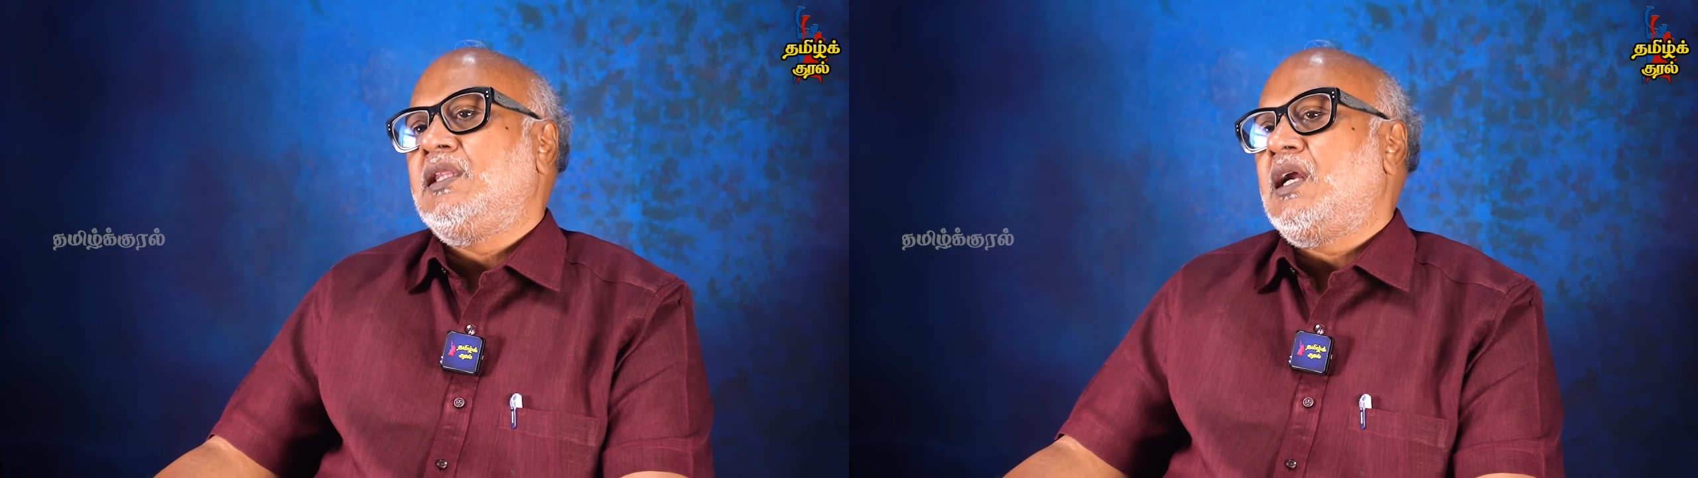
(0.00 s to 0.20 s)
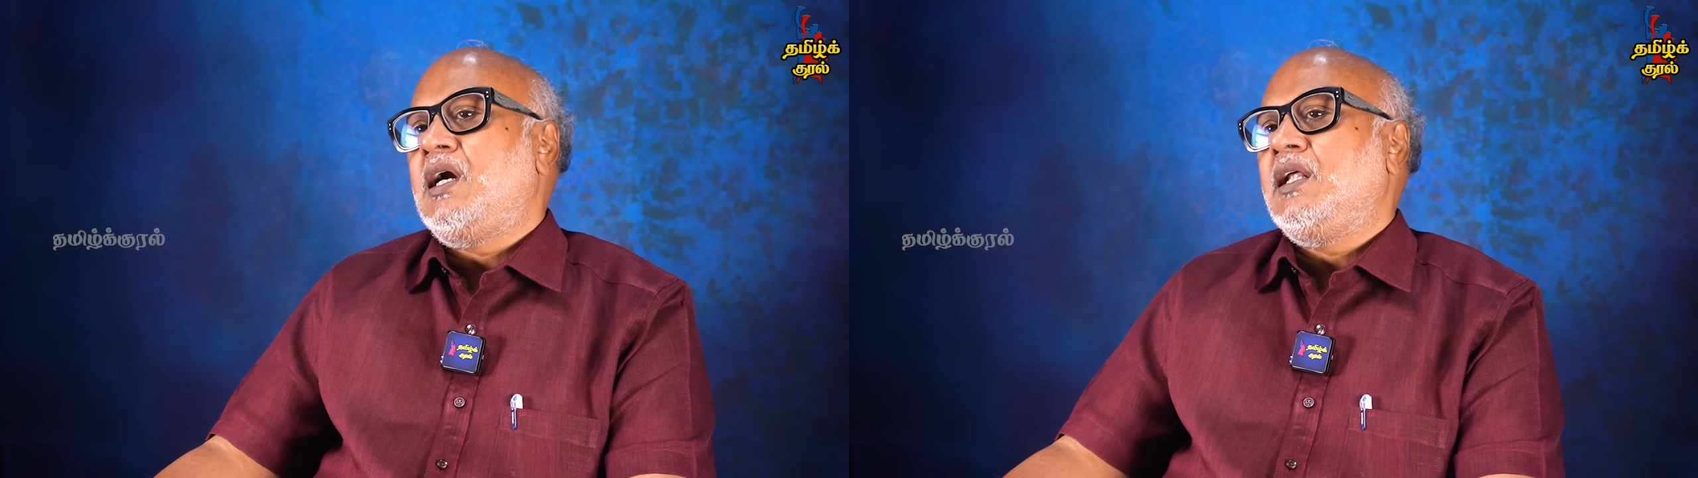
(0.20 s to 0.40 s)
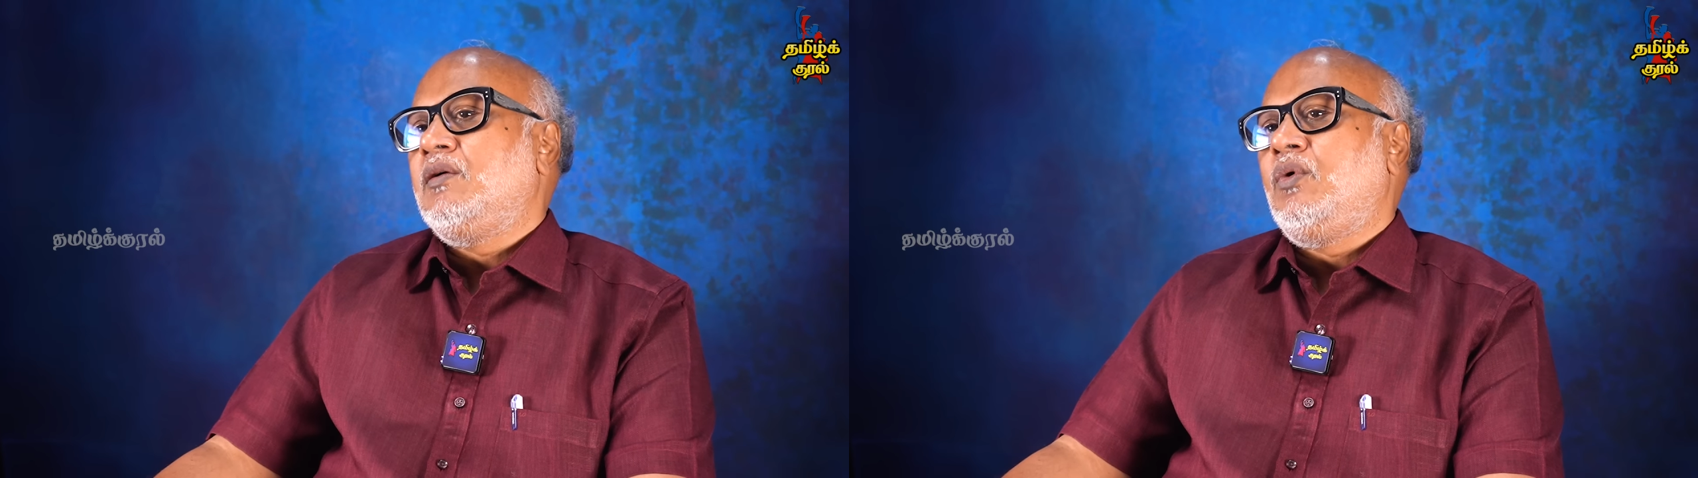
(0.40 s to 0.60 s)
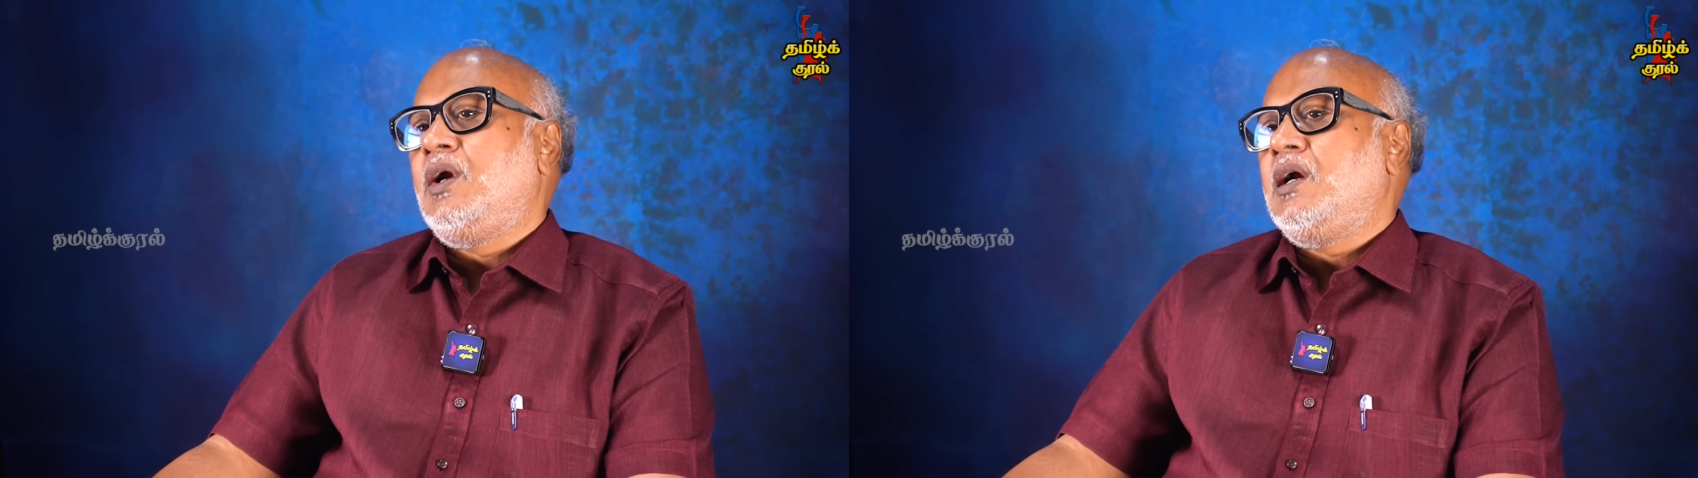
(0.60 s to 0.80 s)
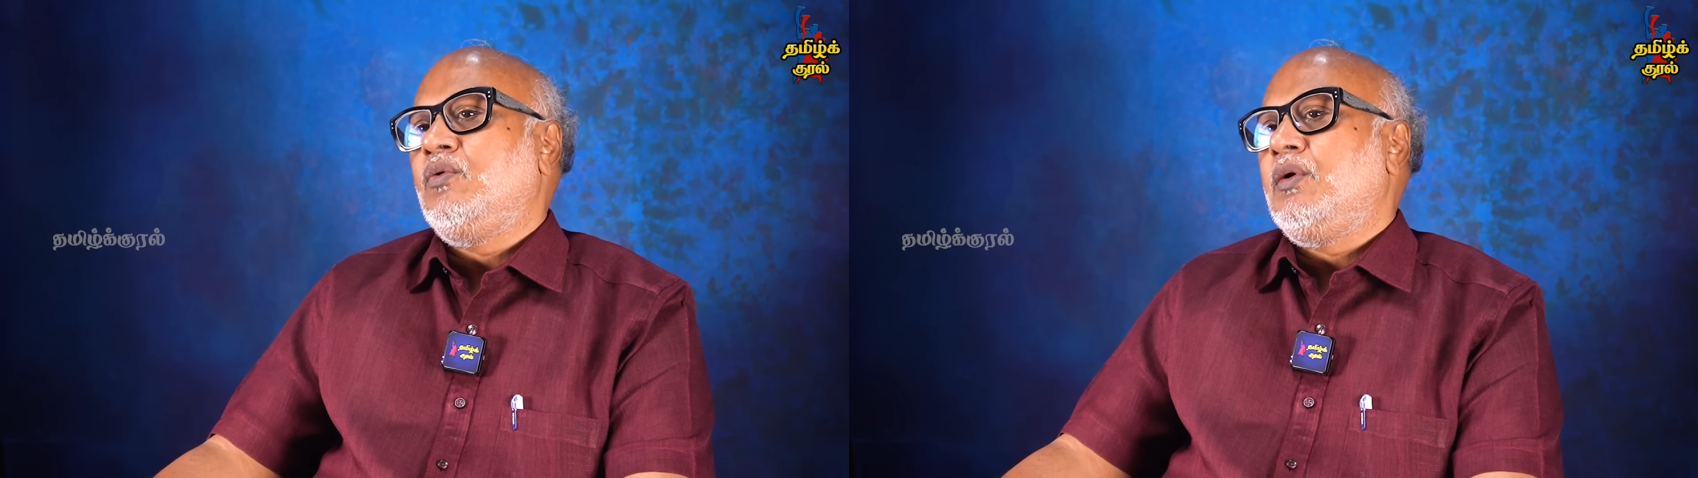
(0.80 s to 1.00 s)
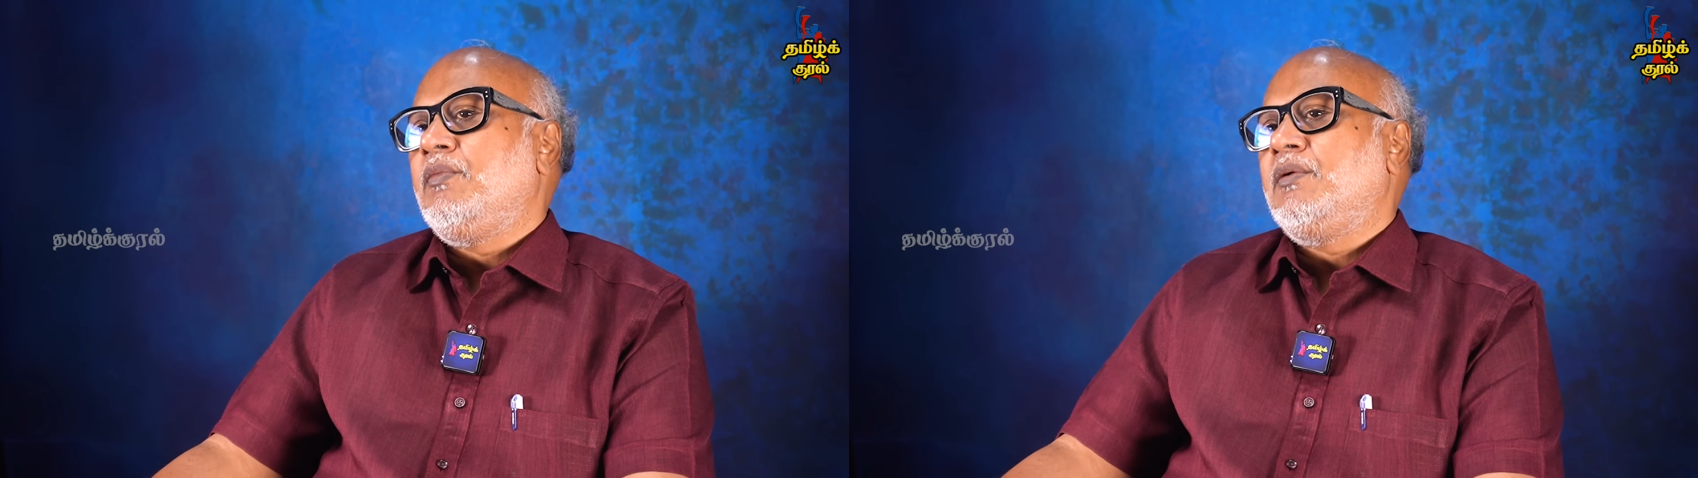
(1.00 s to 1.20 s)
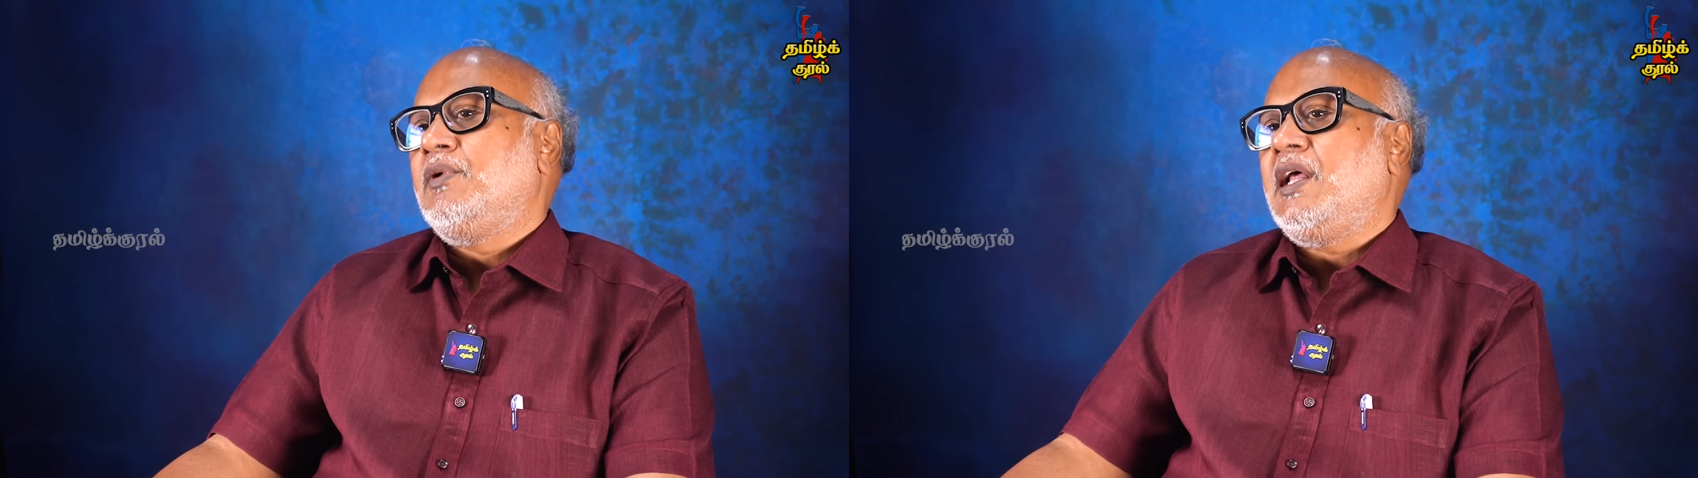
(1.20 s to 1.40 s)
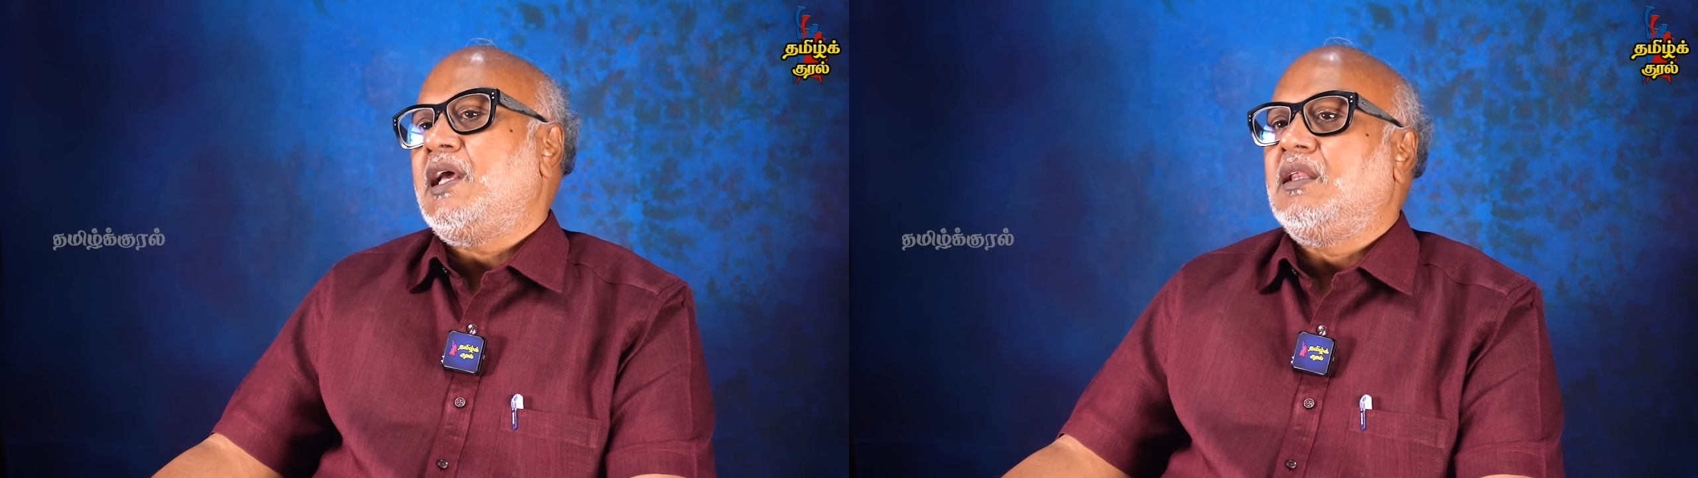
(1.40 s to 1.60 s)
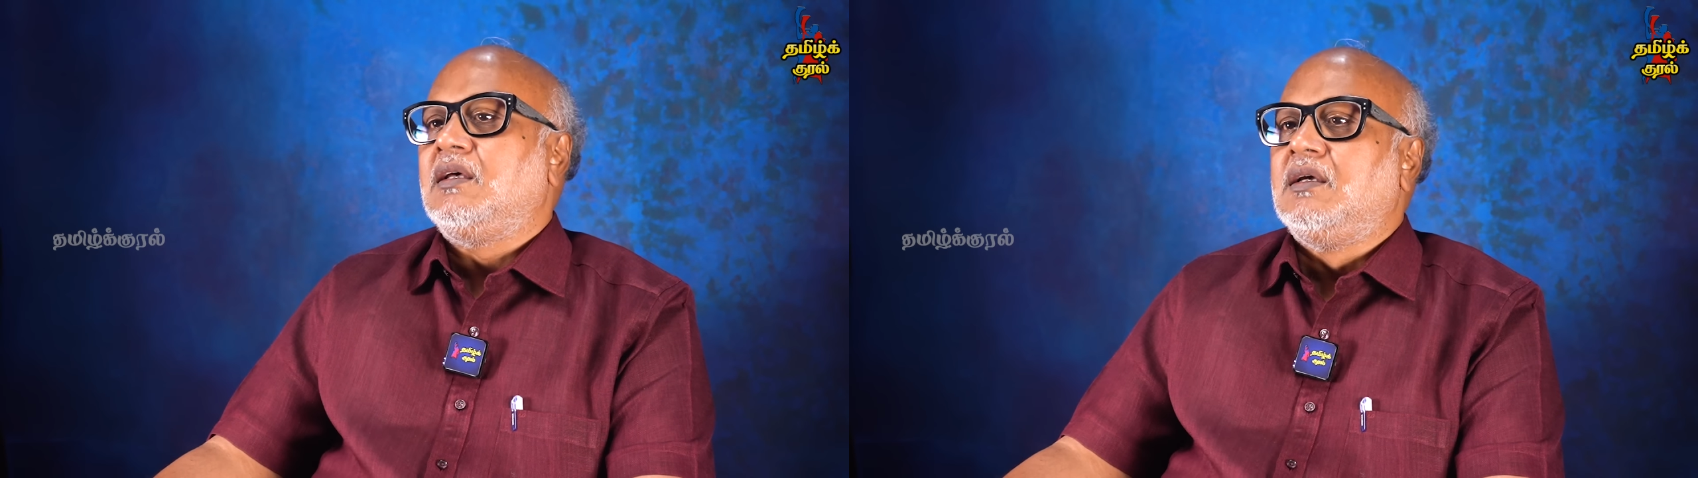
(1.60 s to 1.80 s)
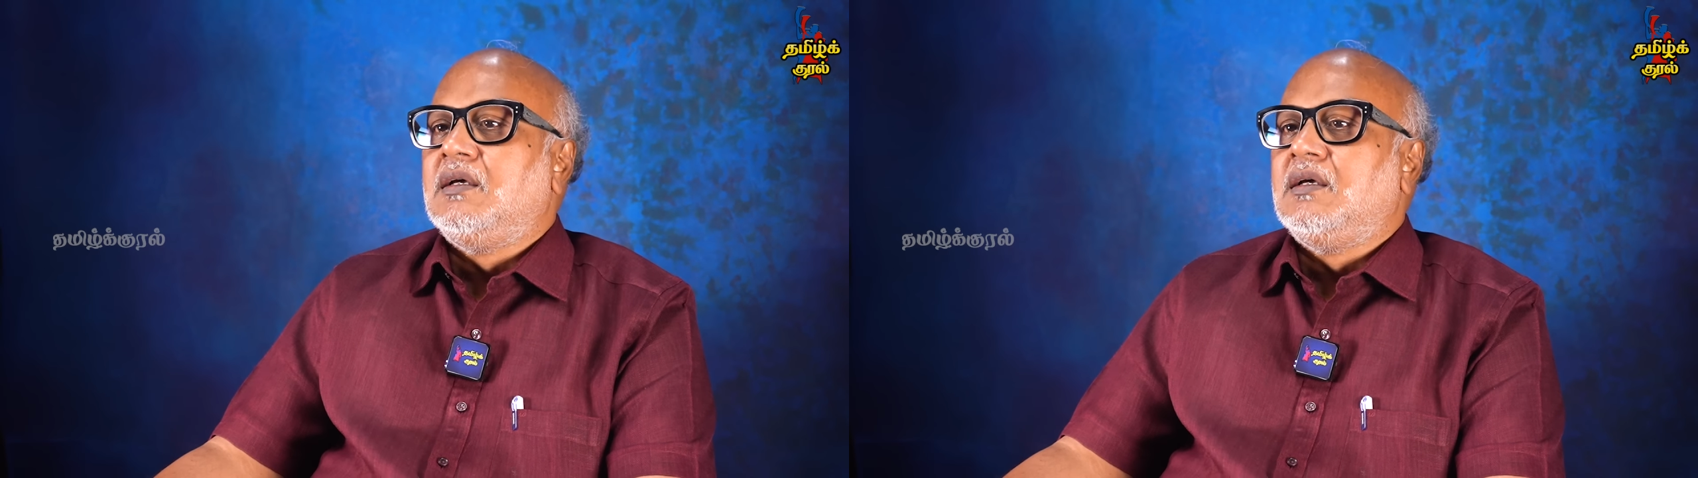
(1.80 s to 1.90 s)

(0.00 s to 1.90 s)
எந்த நாட்டின் உள்நாட்டு உரிமையும் கிடையாது